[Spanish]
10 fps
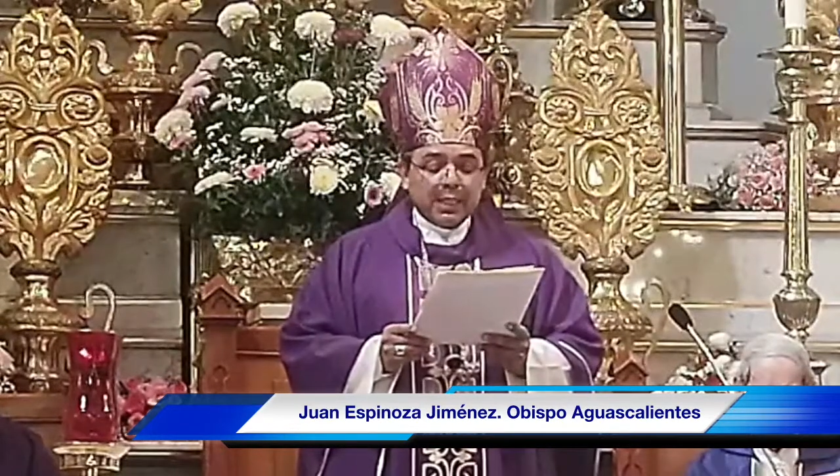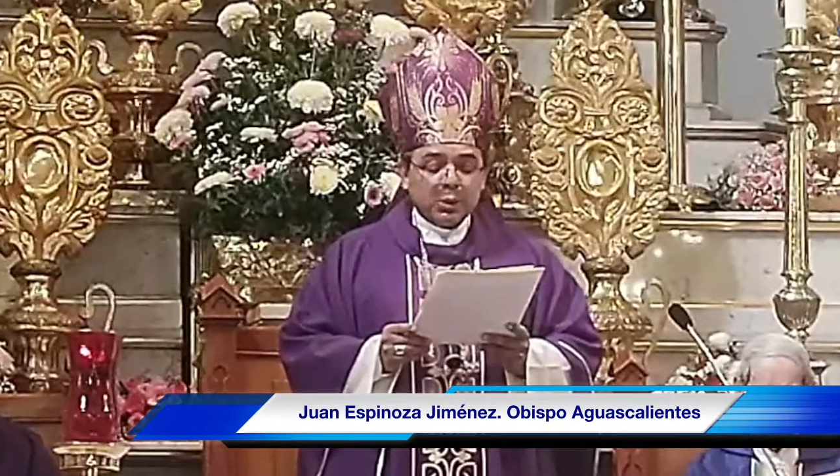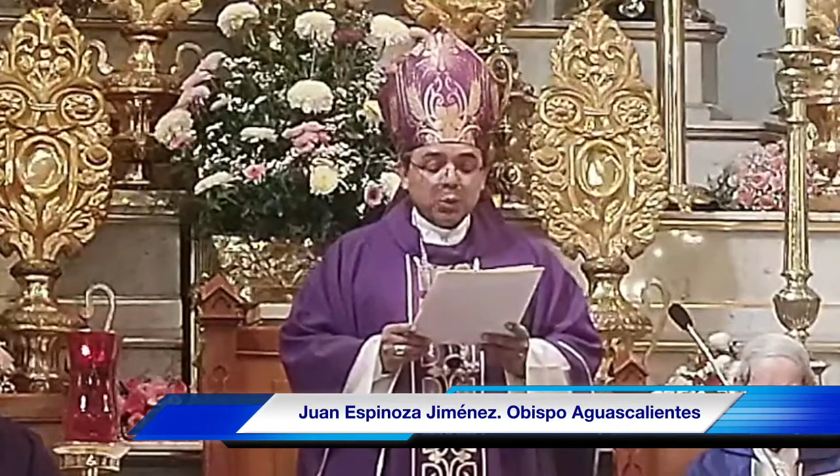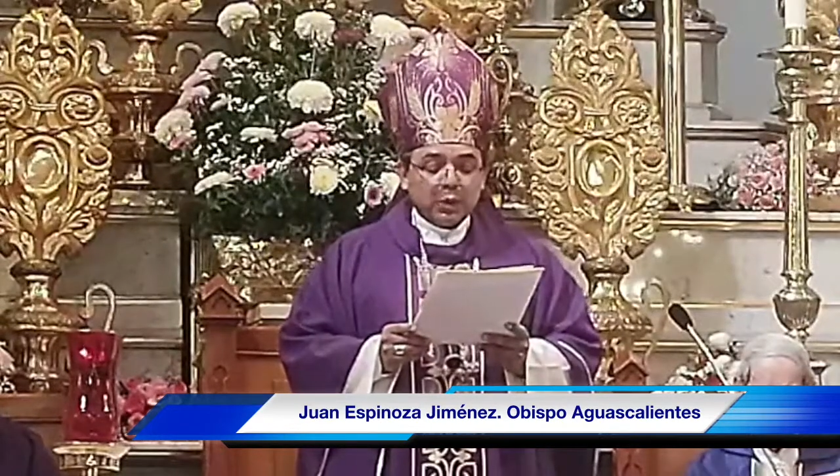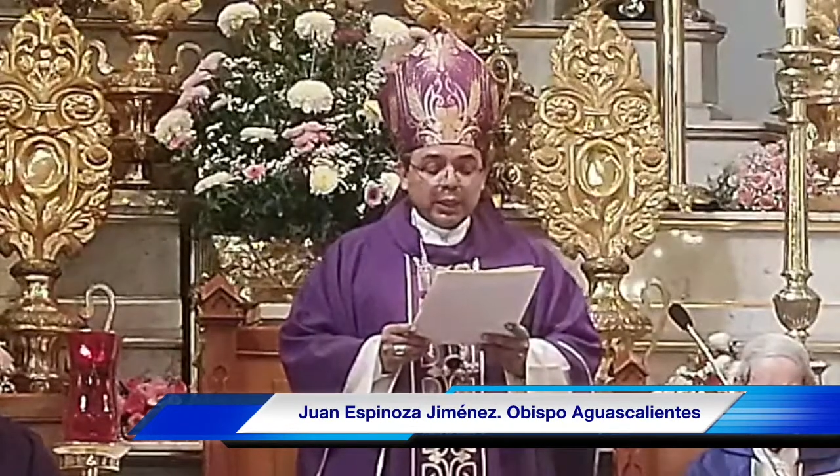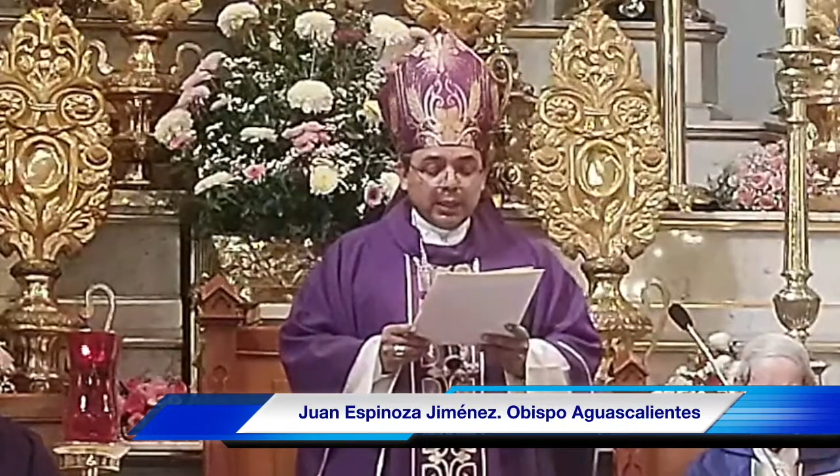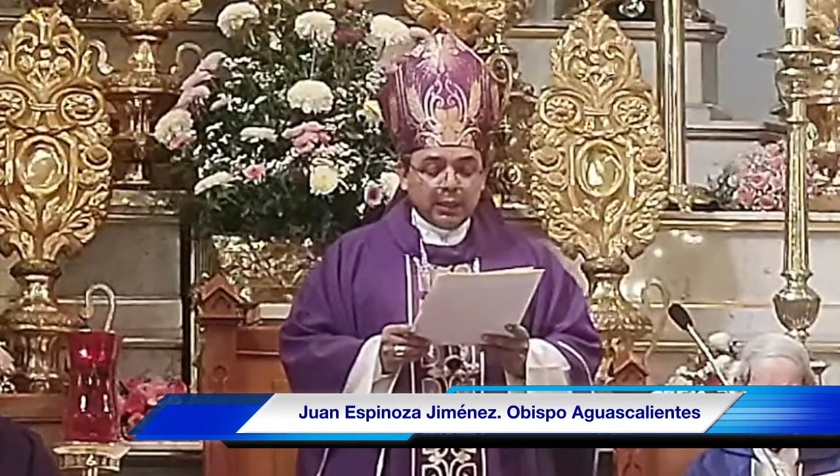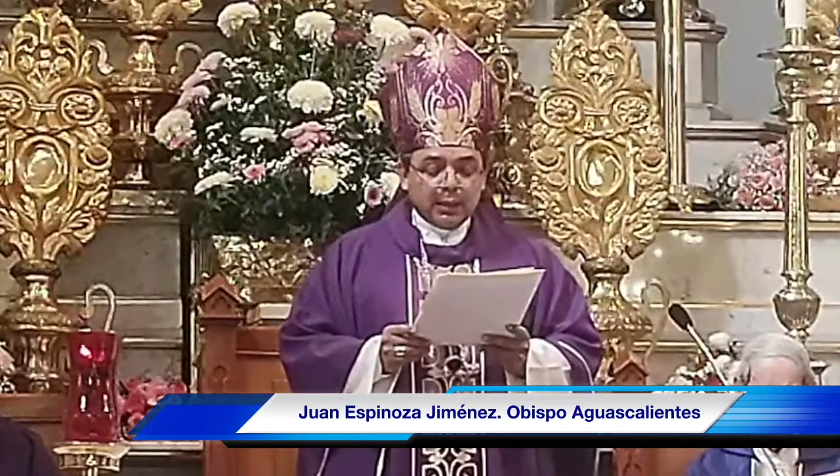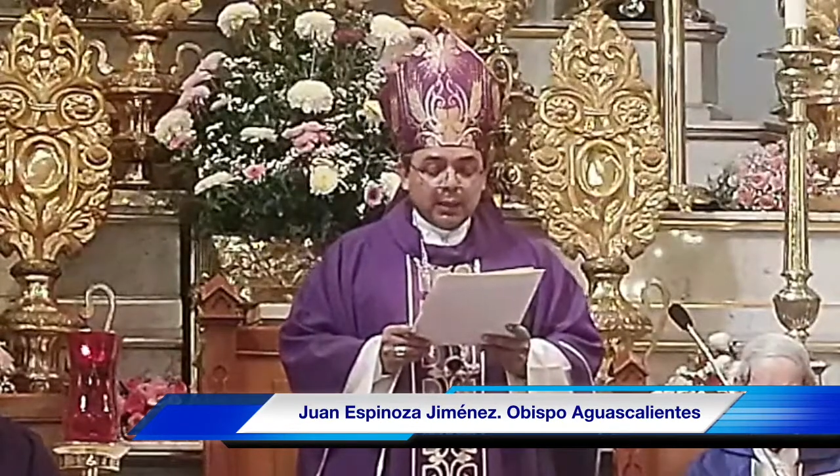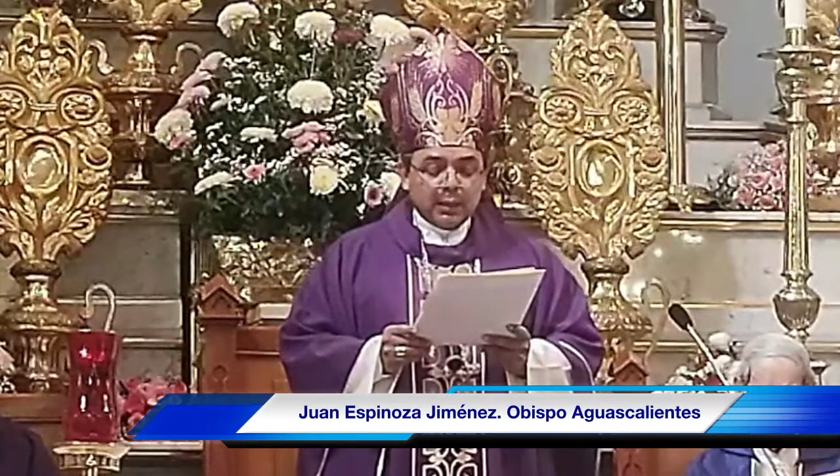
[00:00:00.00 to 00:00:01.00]
sutil
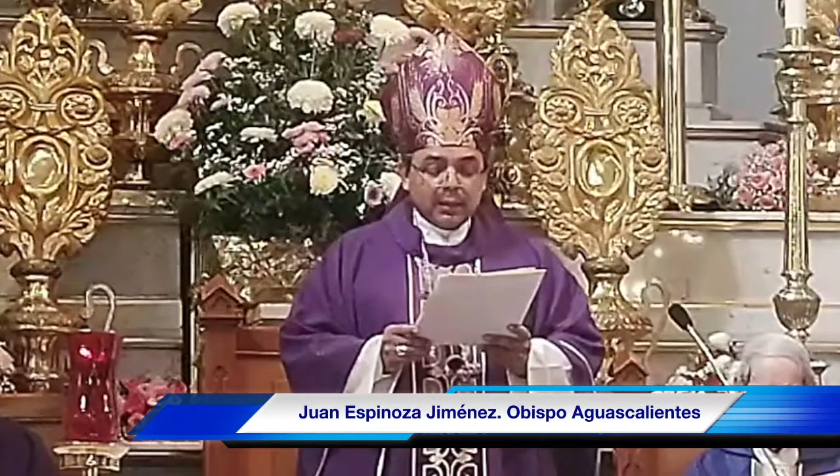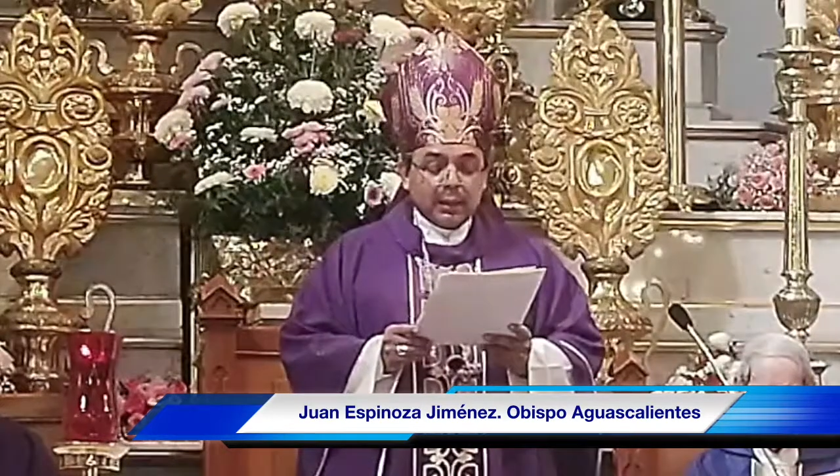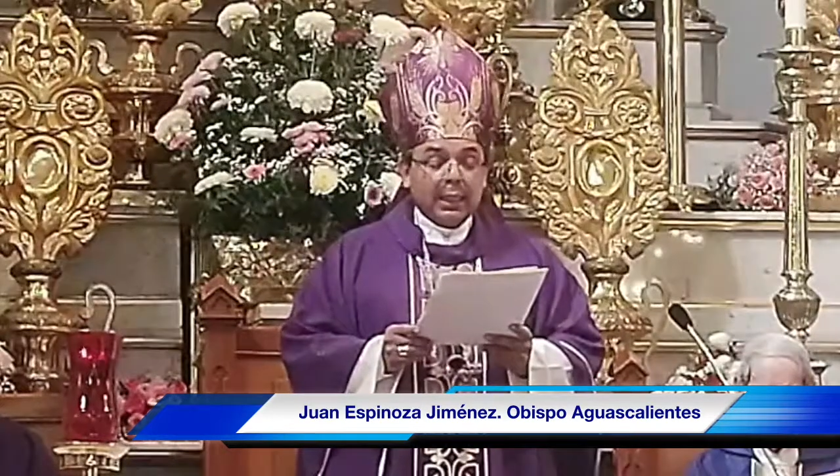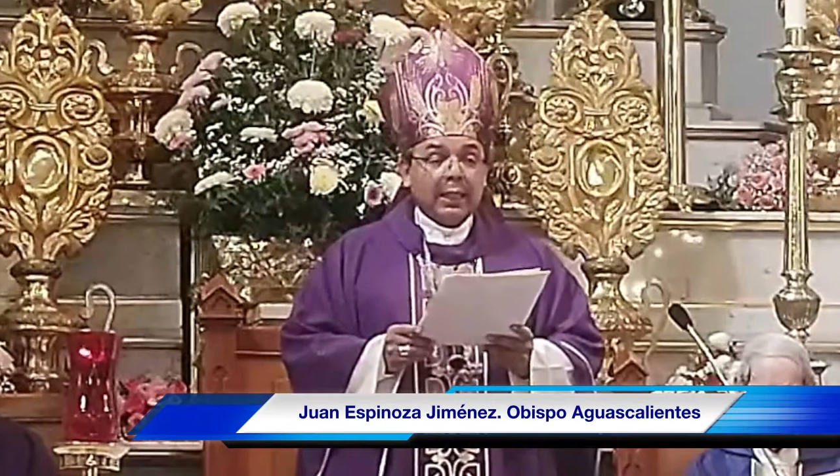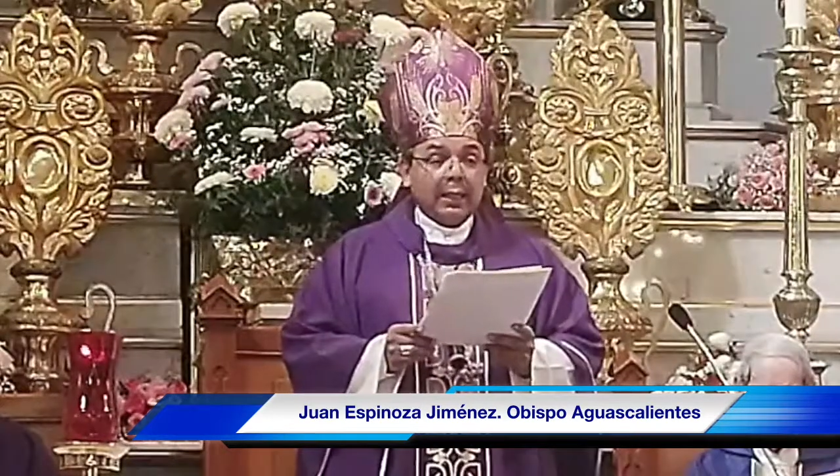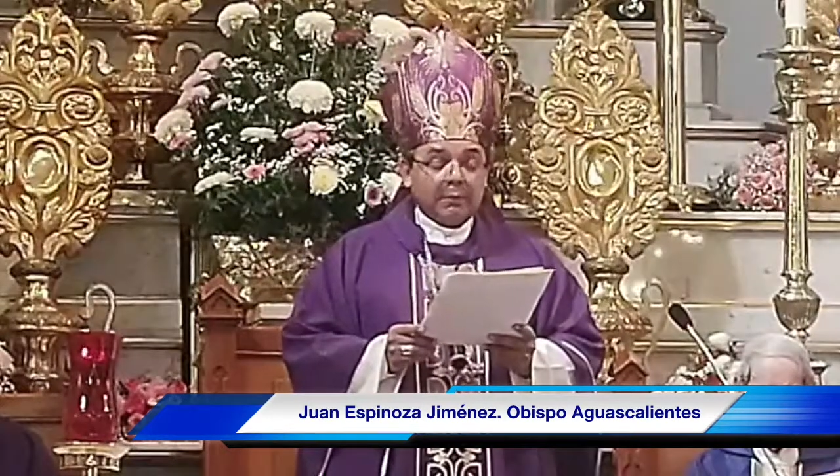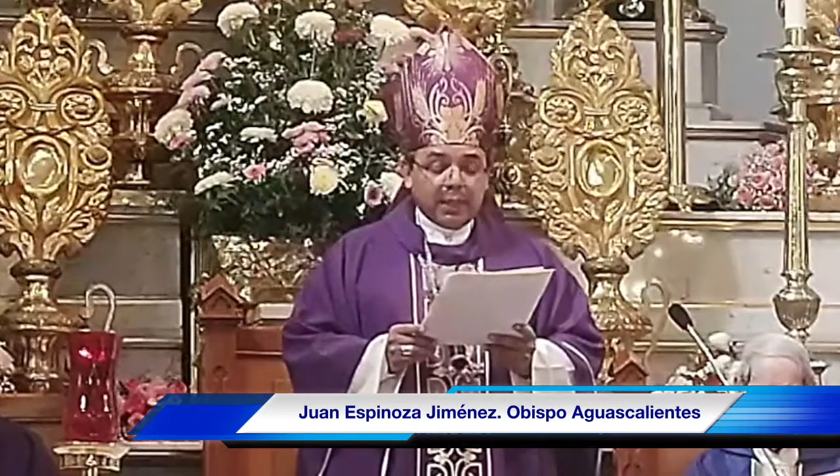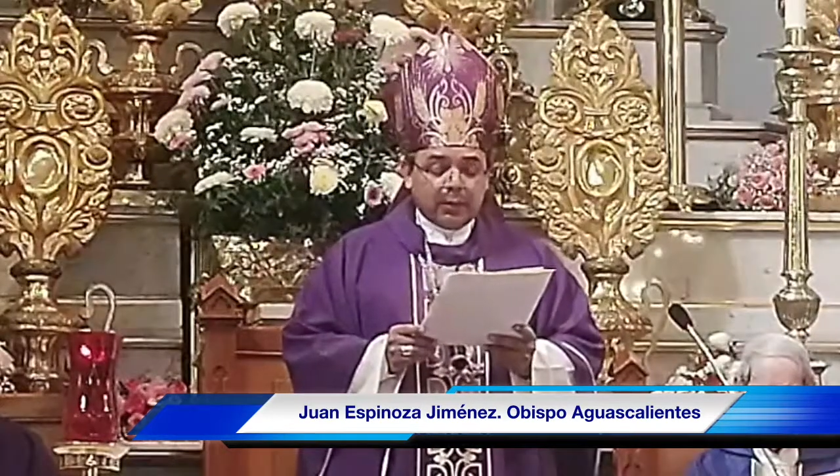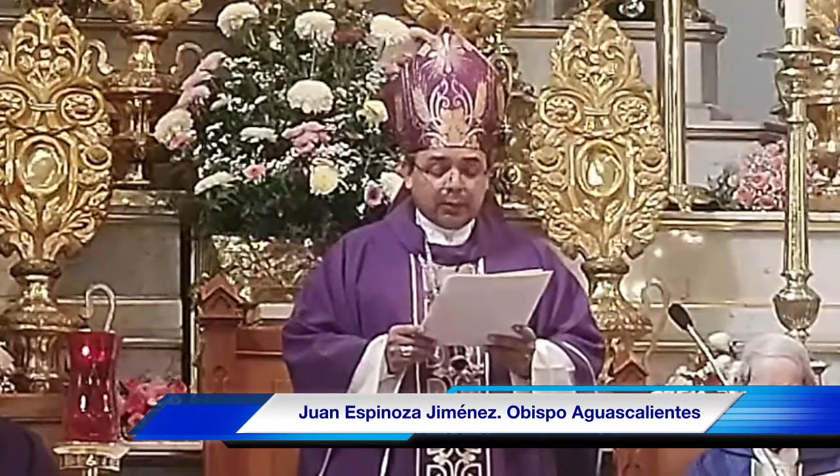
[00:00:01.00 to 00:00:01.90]
del enemigo,